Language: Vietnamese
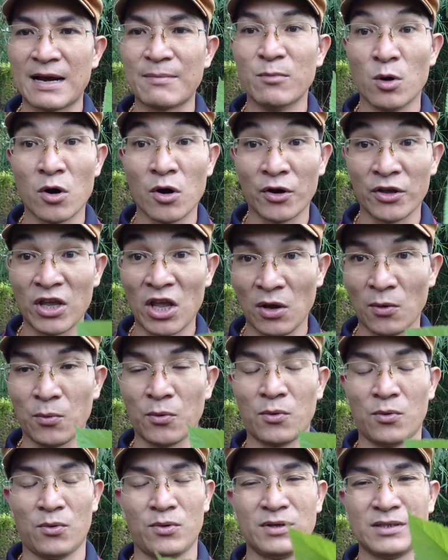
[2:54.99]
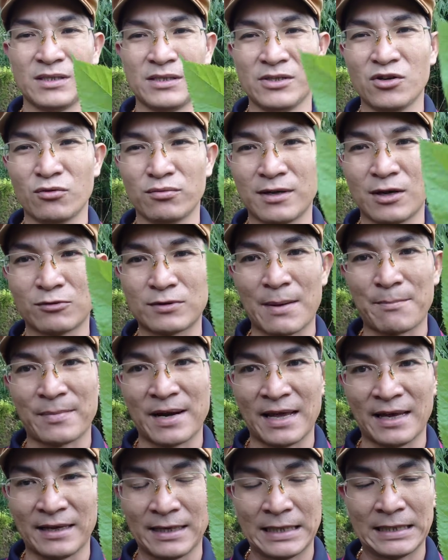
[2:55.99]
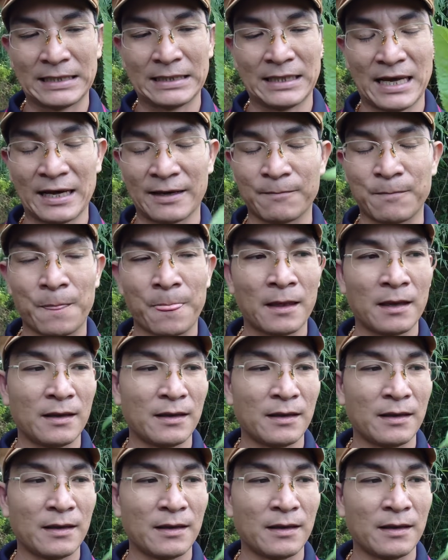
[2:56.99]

ra mồ hôi nhiều sử dụng dâu tầm này ha